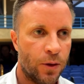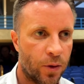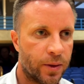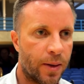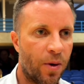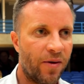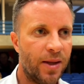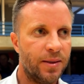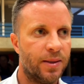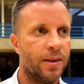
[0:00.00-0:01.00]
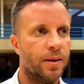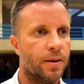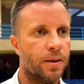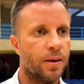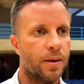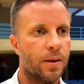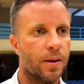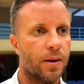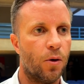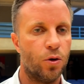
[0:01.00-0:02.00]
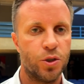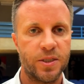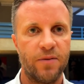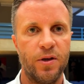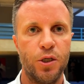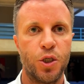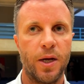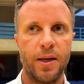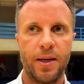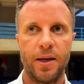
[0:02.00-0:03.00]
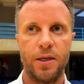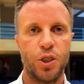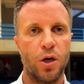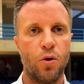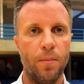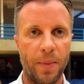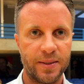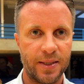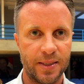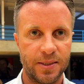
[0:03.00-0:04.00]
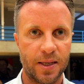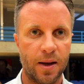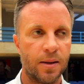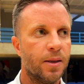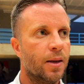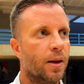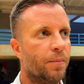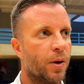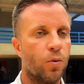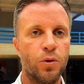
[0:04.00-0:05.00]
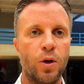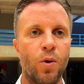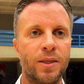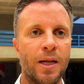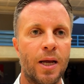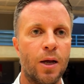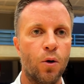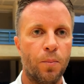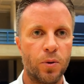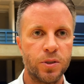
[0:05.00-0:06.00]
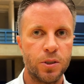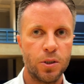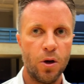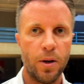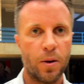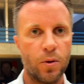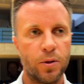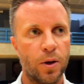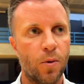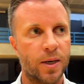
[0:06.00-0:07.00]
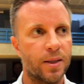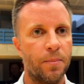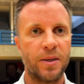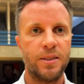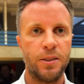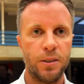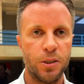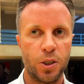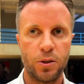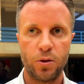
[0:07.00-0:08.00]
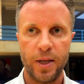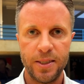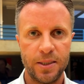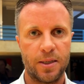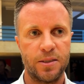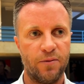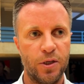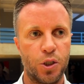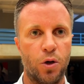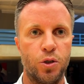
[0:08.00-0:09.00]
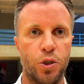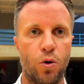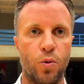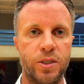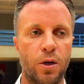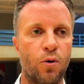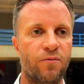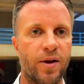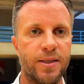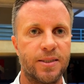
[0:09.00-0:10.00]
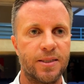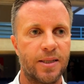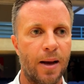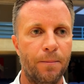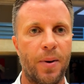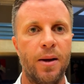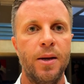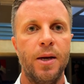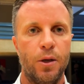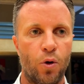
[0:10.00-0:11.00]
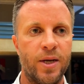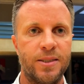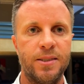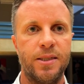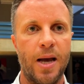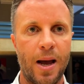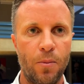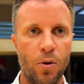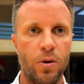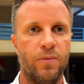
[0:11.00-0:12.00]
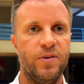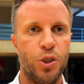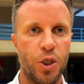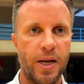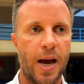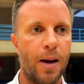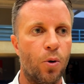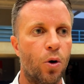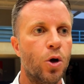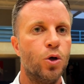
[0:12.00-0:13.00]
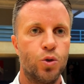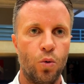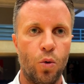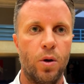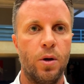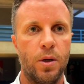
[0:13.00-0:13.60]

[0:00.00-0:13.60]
Noi andremo avanti, eh, oggi si evince anche che c'è compattezza per quanto riguarda l'opposizione, per quanto riguarda i partiti di centrodestra, si evince oggi con questa conferenza stampa, noi esistiamo, vigiliamo sugli